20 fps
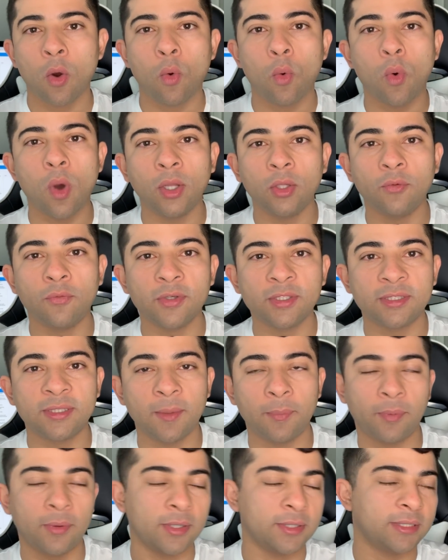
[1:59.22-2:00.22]
Quando você,
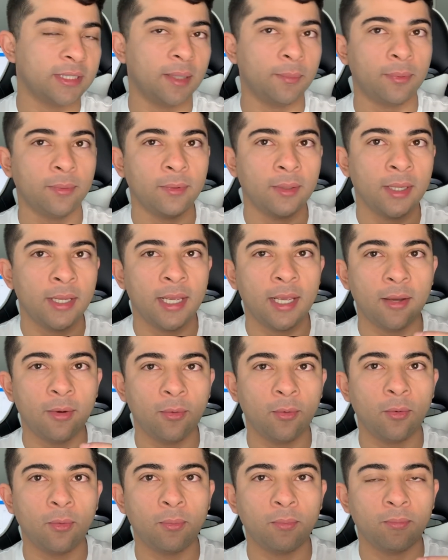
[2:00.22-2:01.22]
por exemplo,
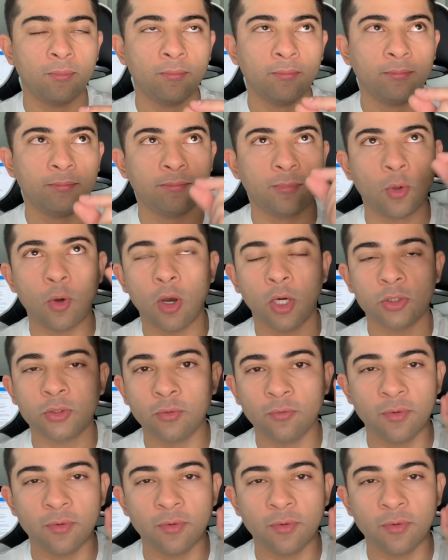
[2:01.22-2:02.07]
eu gosto,